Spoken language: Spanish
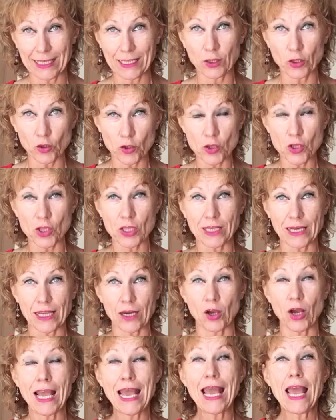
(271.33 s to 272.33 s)
Entonces,
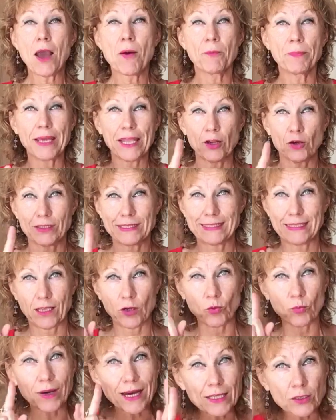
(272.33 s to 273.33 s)
claro, pero
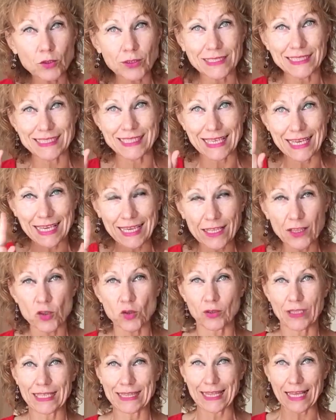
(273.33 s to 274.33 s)
ser humano está
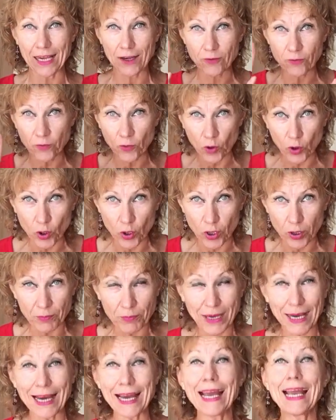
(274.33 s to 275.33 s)
hecho de tal
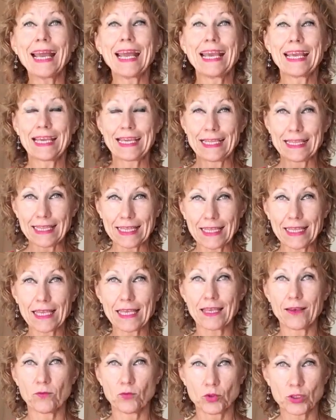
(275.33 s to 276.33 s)
forma que
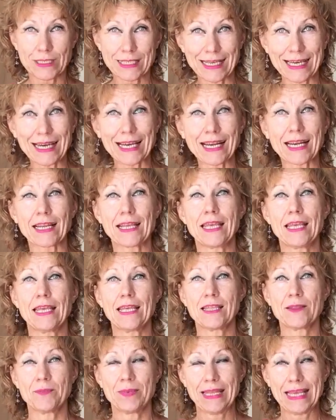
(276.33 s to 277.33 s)
tiene que buscar
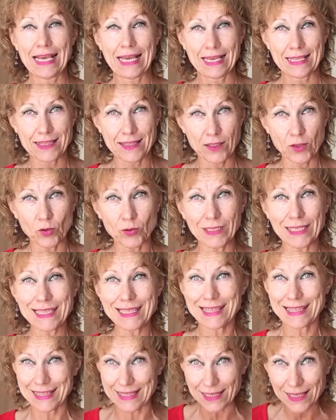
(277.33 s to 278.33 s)

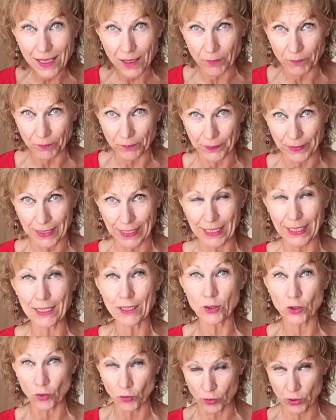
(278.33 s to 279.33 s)
explicaciones siempre.
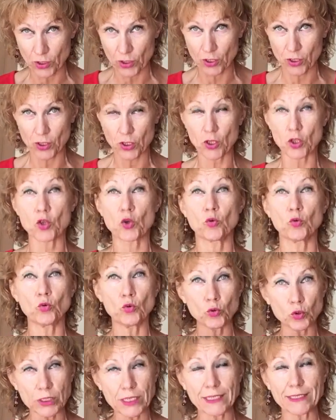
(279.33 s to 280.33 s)
Entonces,
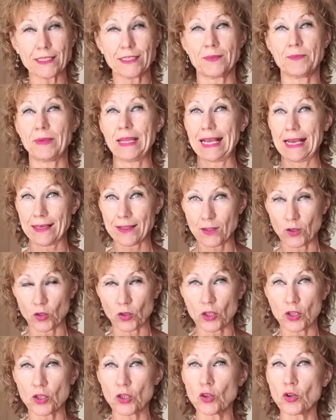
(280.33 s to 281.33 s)
excusas,
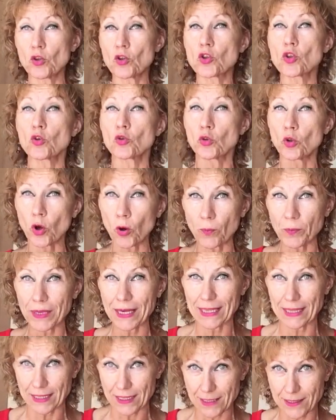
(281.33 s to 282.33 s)
explicaciones. Entonces un
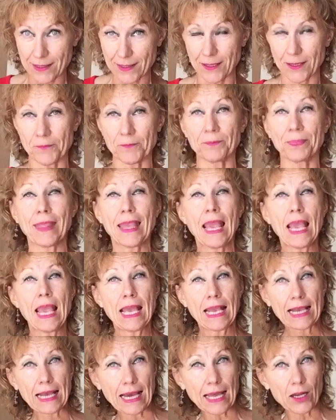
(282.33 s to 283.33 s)
hombre dice,
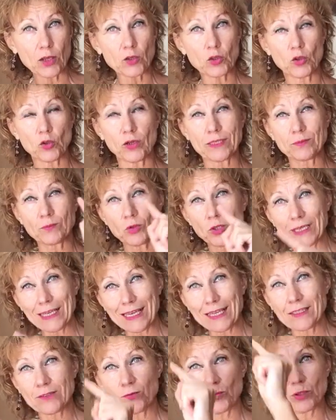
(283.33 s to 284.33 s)
claro, todas
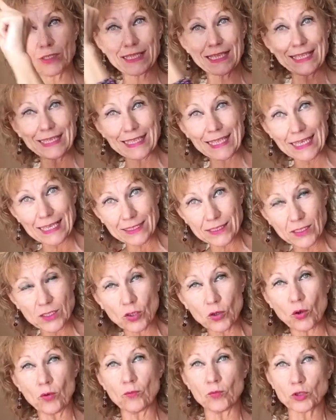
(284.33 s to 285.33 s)
mujeres buscan
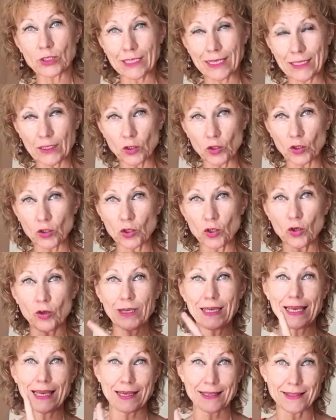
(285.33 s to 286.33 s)
esto, buscan
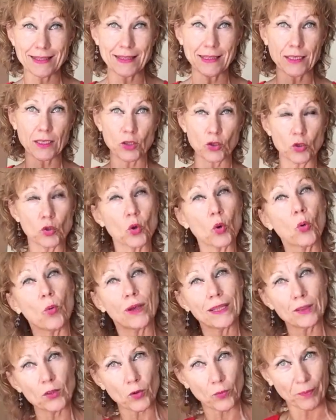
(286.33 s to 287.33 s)
otro y así yo no
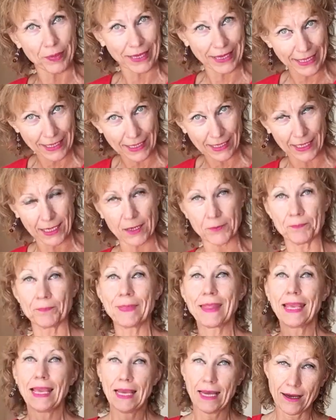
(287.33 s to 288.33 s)
encuentro pareja.
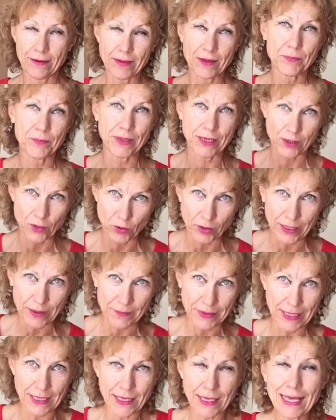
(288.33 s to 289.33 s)
A ver,
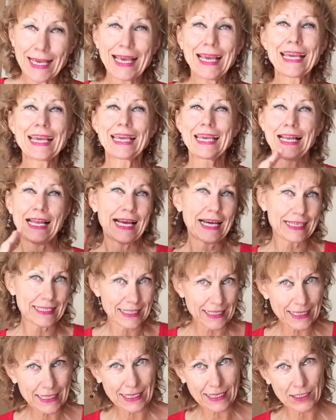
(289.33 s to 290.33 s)
perdóname, que la
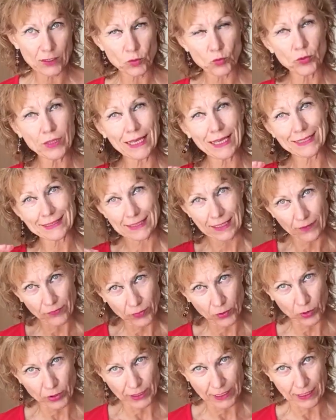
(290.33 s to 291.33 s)
genética tuya está
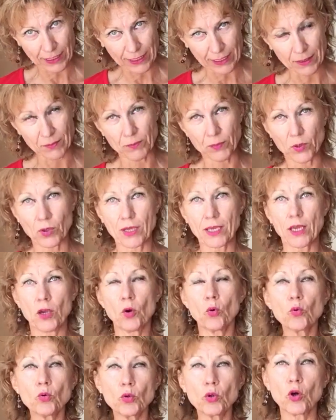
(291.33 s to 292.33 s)
flojita.
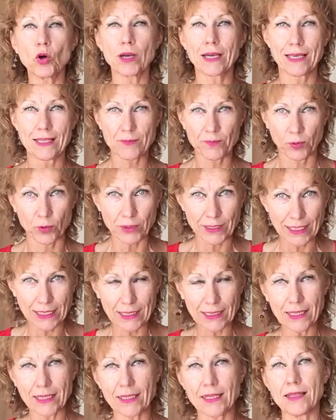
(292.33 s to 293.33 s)
Porque uno que es
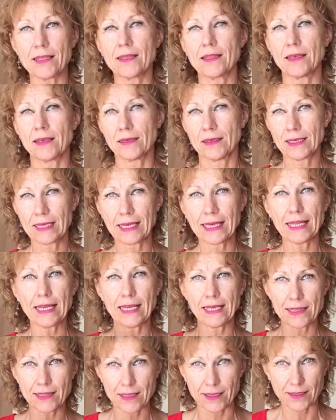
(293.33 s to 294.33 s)
potente dice, qué
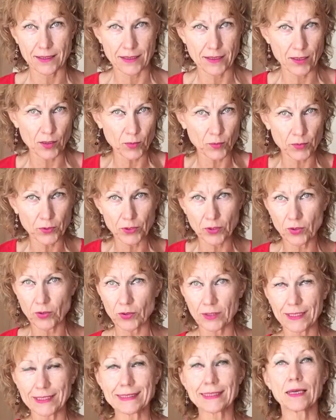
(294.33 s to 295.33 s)
leche, si yo puedo
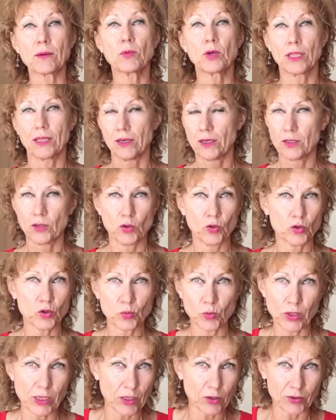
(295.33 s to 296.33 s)
con esta... Bueno, no
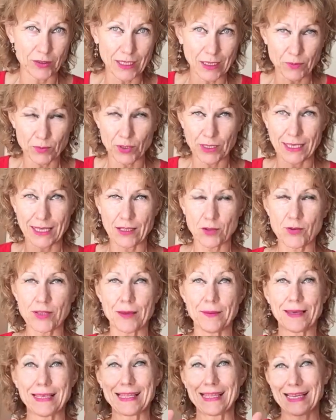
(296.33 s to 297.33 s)
os voy a contar porque ya os
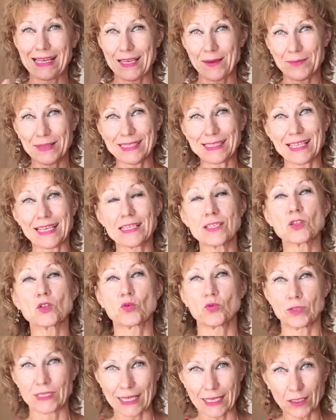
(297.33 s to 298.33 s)
sabéis, el que me estáis
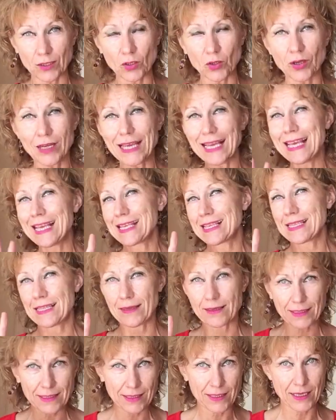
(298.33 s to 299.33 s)
escuchando,
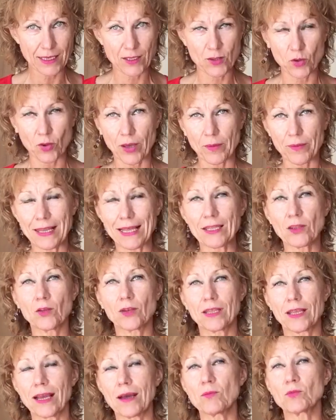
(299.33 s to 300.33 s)
sabéis de qué estoy
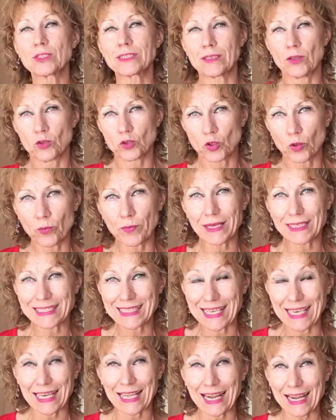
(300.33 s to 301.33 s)
hablando, digamos, los
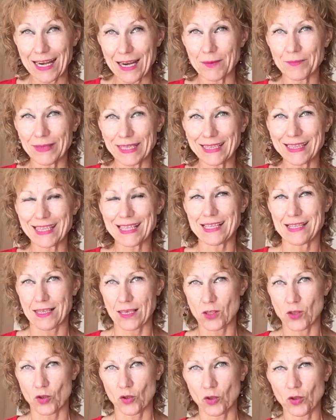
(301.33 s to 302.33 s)
hombres que realmente es
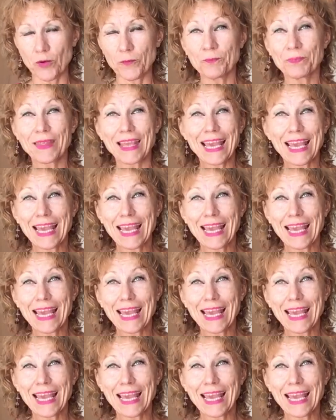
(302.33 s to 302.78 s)
eso, ¿no?